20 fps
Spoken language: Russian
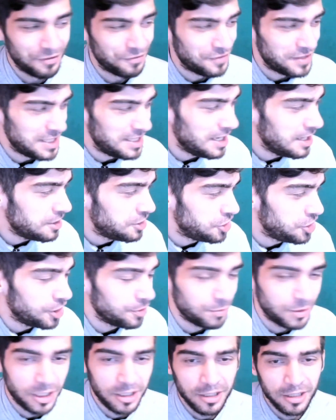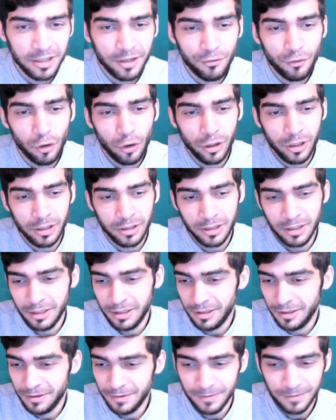все чем-то
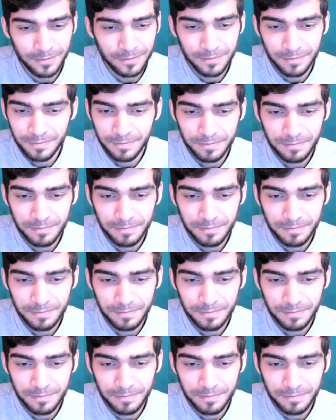недовольны.